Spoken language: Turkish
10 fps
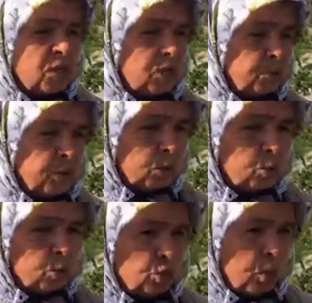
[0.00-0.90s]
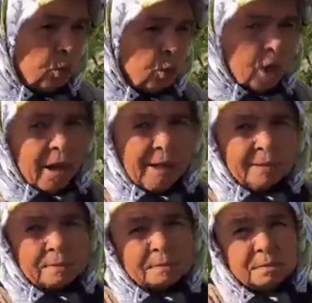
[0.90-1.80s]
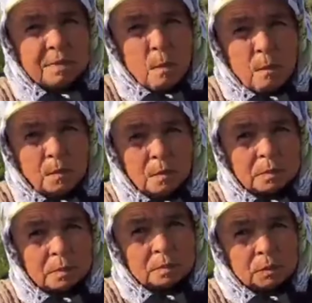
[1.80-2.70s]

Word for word: Hiçbir şey düşüncem yok daha. Yok mu?